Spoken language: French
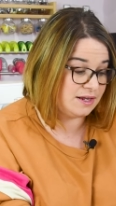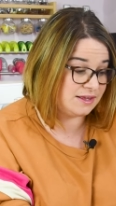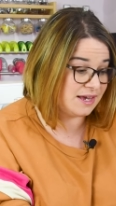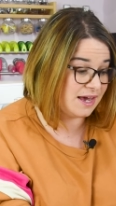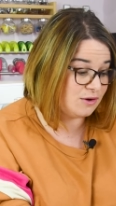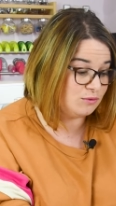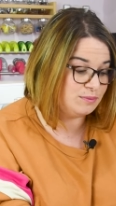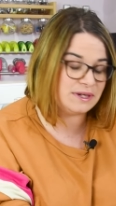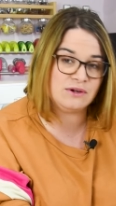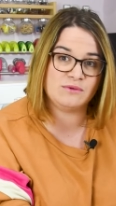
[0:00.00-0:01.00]
Il est très
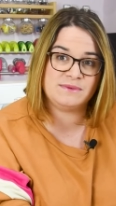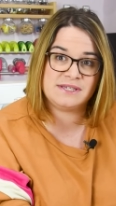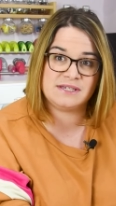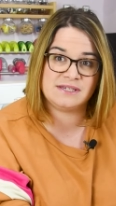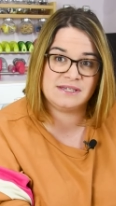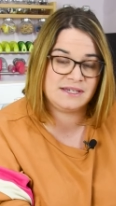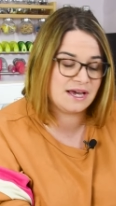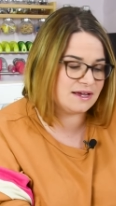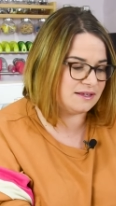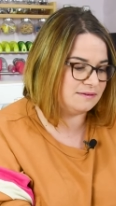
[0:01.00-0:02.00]
complet le petit
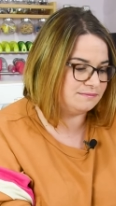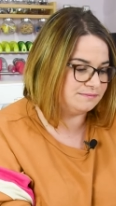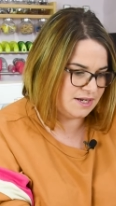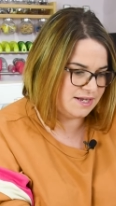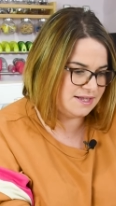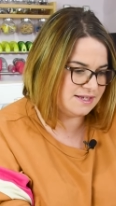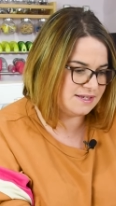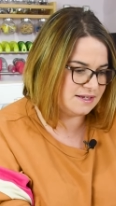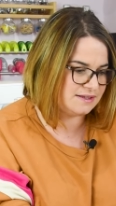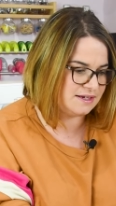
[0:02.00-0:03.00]
carnet. Les
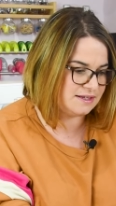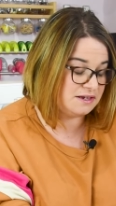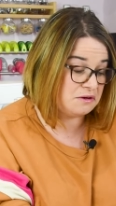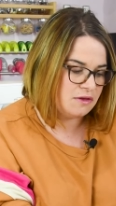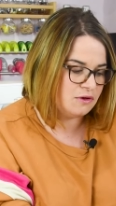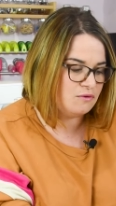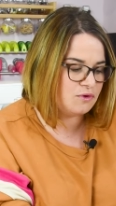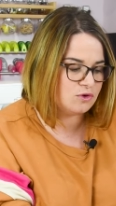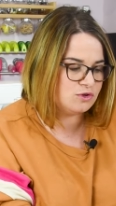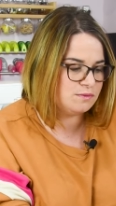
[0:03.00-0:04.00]
dessins techniques. Non,
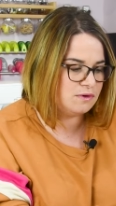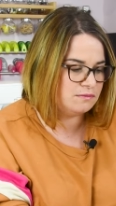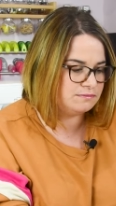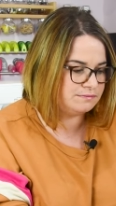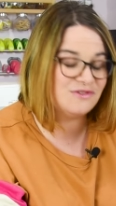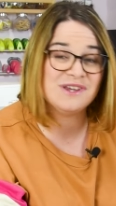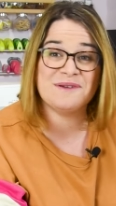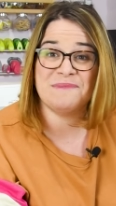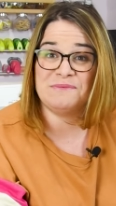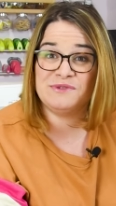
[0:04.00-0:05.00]
franchement, vous
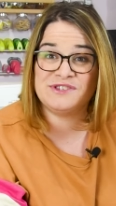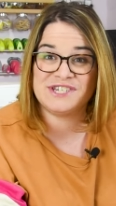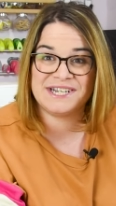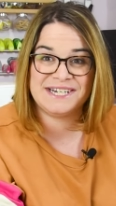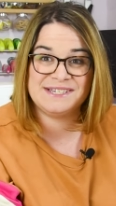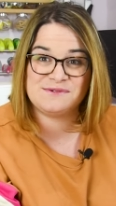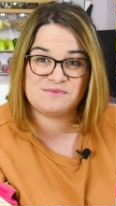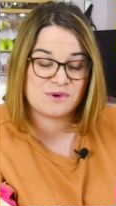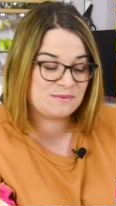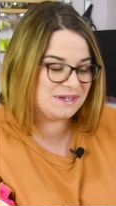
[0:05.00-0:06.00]
avez même une checklist
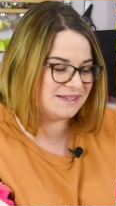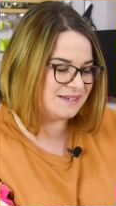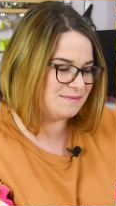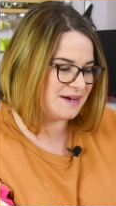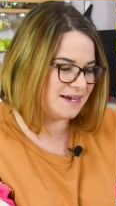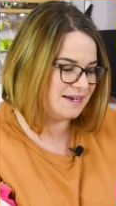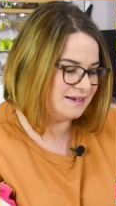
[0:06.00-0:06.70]
pour bien démarrer.